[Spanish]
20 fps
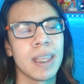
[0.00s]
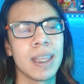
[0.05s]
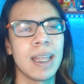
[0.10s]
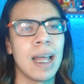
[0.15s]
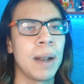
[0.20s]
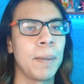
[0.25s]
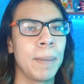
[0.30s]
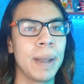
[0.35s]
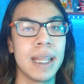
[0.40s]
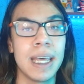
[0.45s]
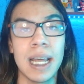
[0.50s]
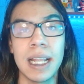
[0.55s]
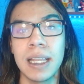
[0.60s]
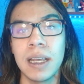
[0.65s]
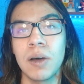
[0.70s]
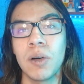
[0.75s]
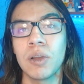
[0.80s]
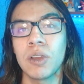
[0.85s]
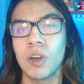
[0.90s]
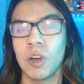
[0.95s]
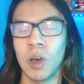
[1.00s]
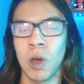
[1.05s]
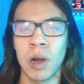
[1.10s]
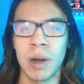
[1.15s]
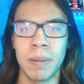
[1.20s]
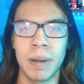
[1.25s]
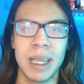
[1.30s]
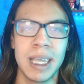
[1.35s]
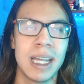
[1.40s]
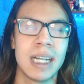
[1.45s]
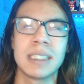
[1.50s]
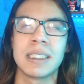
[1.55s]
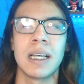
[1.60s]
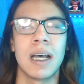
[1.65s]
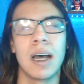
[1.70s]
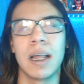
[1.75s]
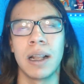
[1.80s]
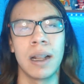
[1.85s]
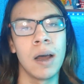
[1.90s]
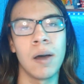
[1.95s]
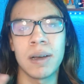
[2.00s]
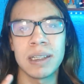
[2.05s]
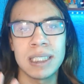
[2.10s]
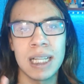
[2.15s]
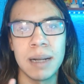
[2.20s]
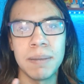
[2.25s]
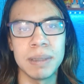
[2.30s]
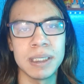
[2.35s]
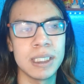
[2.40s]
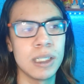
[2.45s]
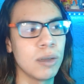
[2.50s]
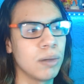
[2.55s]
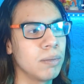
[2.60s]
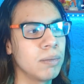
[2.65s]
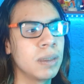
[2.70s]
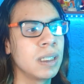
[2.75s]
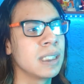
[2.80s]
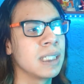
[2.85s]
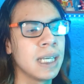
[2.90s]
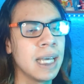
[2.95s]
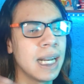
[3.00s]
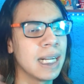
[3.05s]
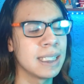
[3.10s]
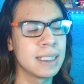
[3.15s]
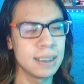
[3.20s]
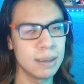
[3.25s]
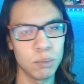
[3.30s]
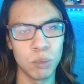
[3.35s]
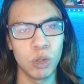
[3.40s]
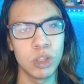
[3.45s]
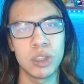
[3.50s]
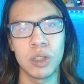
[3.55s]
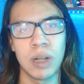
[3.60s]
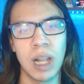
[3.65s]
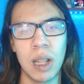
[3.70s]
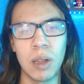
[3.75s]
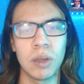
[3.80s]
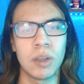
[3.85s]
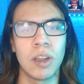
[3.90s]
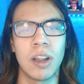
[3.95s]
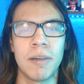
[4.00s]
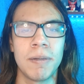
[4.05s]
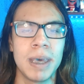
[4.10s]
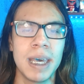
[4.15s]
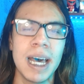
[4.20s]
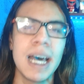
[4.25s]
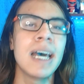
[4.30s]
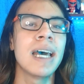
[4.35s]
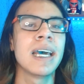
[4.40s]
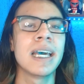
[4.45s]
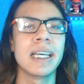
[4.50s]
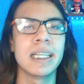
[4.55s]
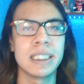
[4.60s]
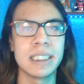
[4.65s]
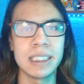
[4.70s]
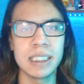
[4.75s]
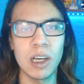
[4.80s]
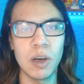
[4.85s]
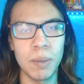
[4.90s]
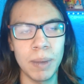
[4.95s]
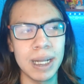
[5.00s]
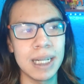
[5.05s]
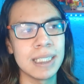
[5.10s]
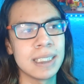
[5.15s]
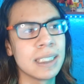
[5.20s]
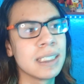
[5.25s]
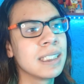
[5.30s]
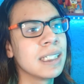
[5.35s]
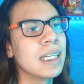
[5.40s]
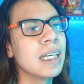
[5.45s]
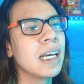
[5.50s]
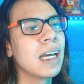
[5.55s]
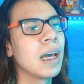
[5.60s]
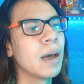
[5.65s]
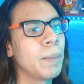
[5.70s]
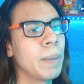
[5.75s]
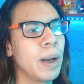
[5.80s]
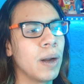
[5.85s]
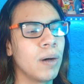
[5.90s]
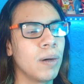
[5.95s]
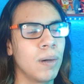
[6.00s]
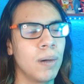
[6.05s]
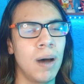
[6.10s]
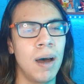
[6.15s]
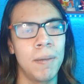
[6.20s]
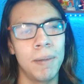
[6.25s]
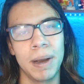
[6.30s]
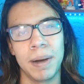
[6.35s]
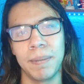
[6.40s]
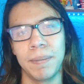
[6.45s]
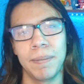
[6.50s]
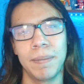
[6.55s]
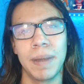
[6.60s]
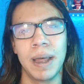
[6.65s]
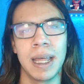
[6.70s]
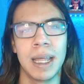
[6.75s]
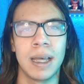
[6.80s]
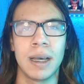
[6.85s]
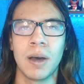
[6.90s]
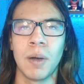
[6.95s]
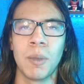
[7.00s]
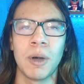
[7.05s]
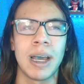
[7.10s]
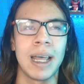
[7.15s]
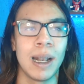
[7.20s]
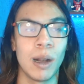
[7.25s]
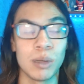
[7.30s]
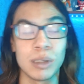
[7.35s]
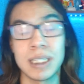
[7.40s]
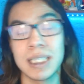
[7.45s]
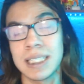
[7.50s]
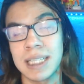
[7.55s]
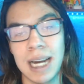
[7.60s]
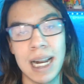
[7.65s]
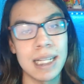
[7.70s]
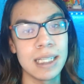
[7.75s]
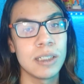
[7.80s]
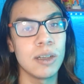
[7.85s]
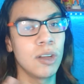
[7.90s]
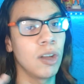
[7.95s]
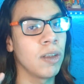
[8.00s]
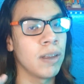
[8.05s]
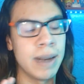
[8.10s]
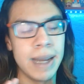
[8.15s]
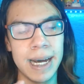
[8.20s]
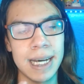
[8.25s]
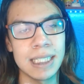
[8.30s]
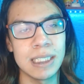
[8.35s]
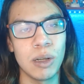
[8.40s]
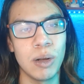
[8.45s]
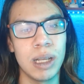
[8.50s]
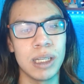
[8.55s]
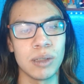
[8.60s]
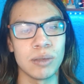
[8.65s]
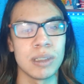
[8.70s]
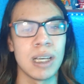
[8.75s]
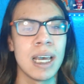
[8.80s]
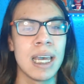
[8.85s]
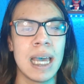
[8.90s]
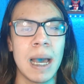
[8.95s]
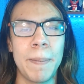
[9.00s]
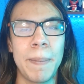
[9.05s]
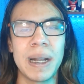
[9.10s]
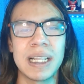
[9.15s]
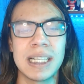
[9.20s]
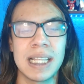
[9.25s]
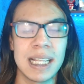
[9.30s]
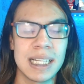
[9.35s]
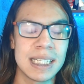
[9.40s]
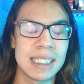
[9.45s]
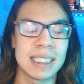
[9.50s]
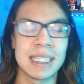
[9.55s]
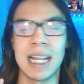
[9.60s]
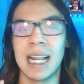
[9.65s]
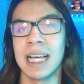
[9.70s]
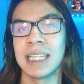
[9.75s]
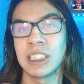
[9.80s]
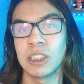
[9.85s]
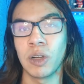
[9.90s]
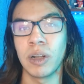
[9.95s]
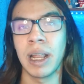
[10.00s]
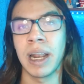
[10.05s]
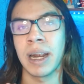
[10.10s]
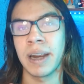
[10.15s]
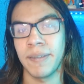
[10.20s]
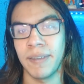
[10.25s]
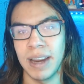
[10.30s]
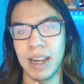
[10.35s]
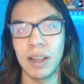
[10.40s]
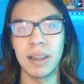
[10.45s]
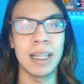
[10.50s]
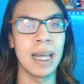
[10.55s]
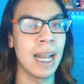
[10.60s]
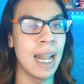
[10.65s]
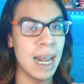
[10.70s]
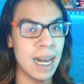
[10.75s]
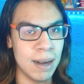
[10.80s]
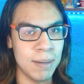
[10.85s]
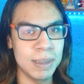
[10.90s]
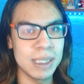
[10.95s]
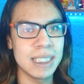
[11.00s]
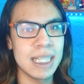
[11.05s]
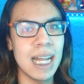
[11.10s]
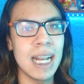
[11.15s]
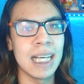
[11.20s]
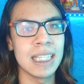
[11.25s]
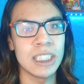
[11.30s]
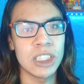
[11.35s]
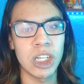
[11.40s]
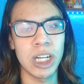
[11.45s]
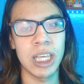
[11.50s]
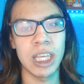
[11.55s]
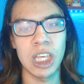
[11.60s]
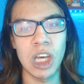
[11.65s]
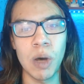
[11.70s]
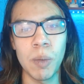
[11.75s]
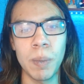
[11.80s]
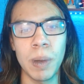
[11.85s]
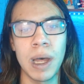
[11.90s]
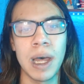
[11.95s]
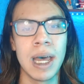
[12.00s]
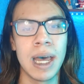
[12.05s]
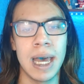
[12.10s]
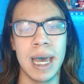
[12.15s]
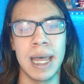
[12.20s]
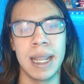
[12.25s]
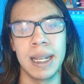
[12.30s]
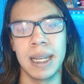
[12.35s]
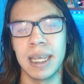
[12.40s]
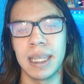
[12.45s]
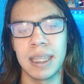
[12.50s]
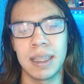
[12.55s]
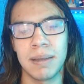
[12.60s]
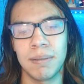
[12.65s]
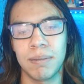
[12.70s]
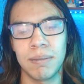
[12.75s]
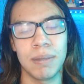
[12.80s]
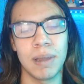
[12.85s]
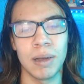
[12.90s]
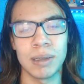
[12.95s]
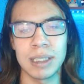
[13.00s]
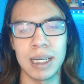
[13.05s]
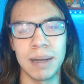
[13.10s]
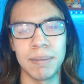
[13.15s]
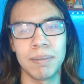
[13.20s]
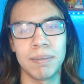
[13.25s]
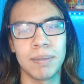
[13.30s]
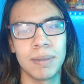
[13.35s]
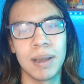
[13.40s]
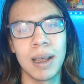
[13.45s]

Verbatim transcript: tan mediático. Tokyo Revengers, aunque está en emisión, ni siquiera es muy sonado todavía. Y Shin Man, ese sí, pero a ver, eh, como que los tres grandes yo no diría que son esos. Y aparte si dices de la shonen, refiriéndote a la revista, a la Shonen Jump, eh, ni, o sea,